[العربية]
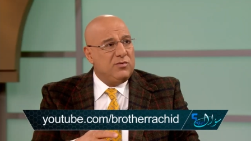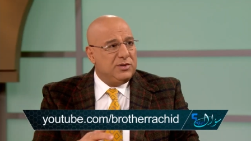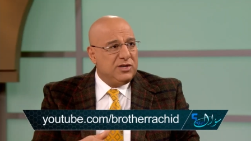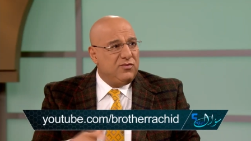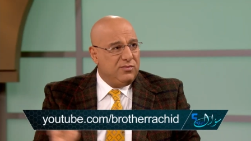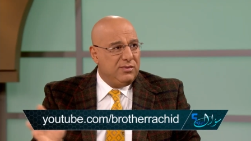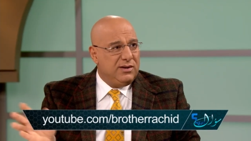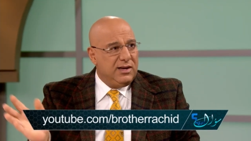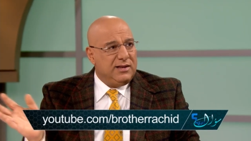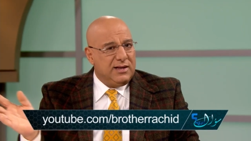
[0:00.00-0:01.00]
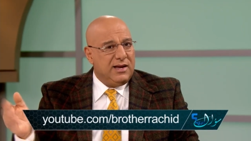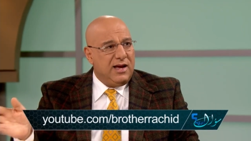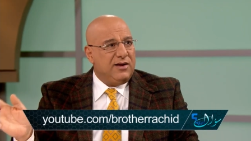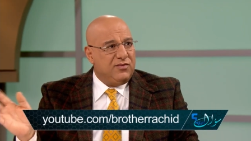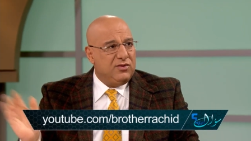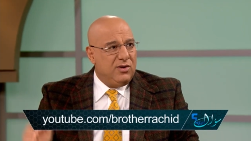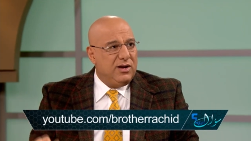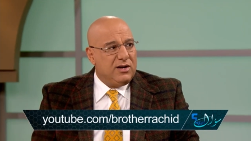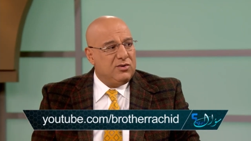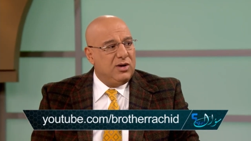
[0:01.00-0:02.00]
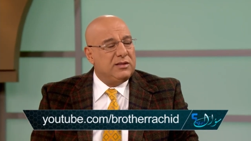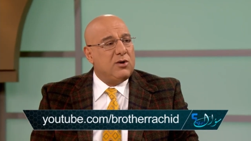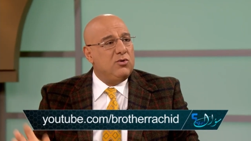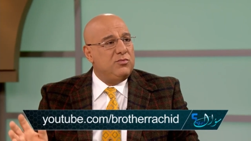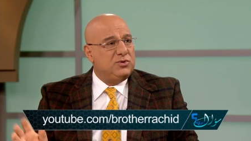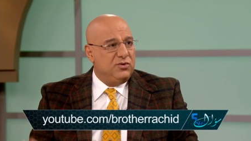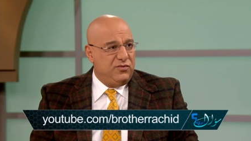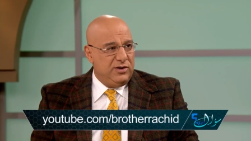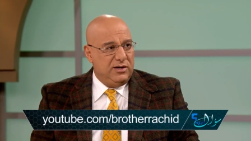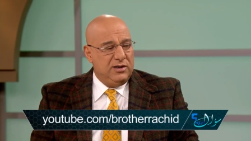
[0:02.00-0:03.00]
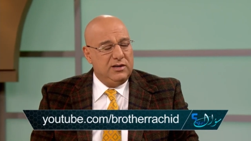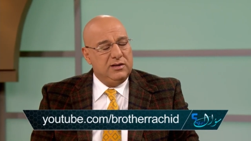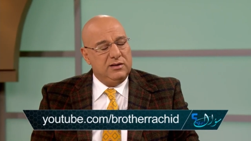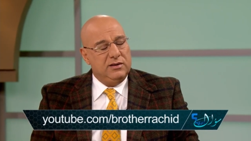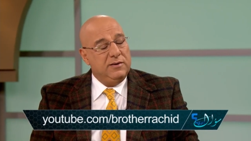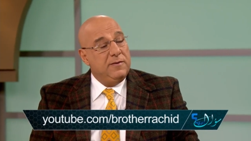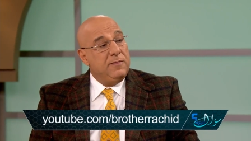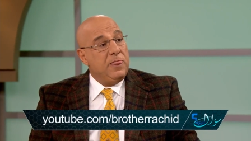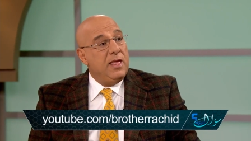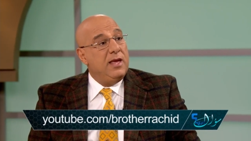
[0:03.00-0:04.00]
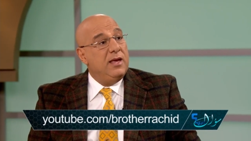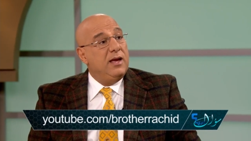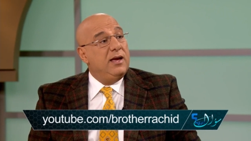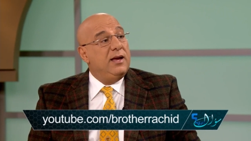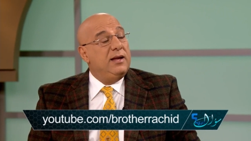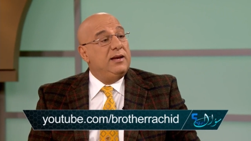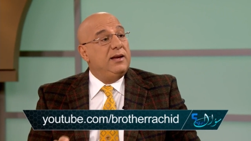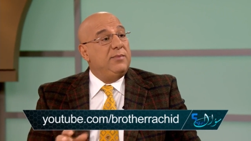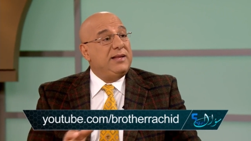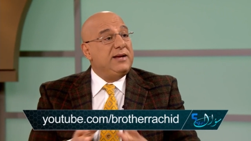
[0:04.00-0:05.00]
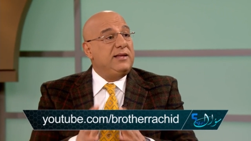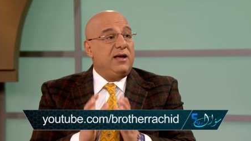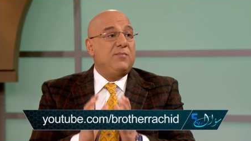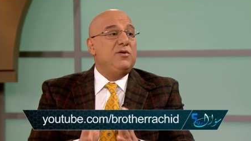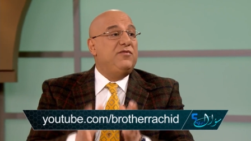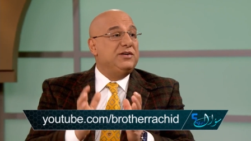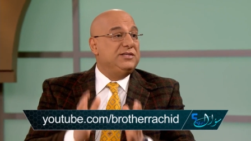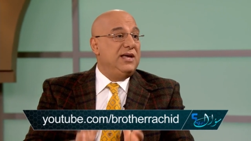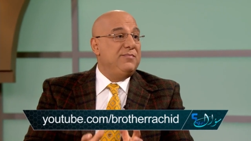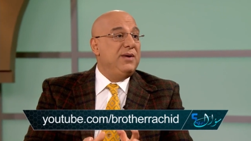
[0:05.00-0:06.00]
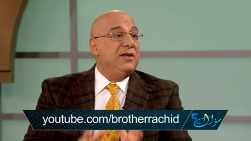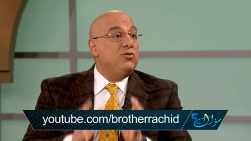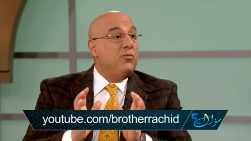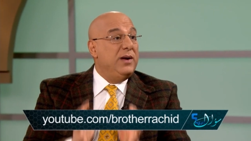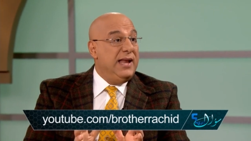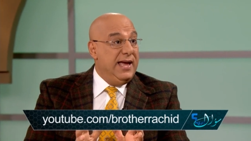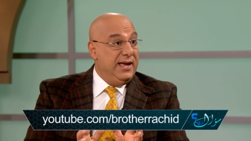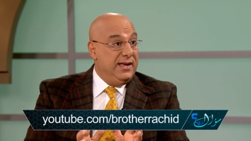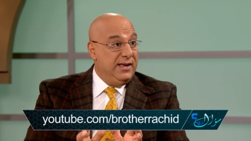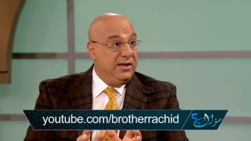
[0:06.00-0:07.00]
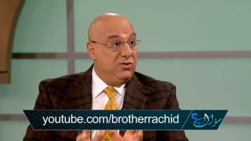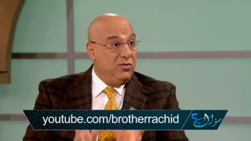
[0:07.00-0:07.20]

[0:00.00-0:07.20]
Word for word: اول ما شافهم يعني كان عارف انه هتاكلهم سيوف طيب آه، بعد كده جابوا الفرسان بقى النبلاء مم.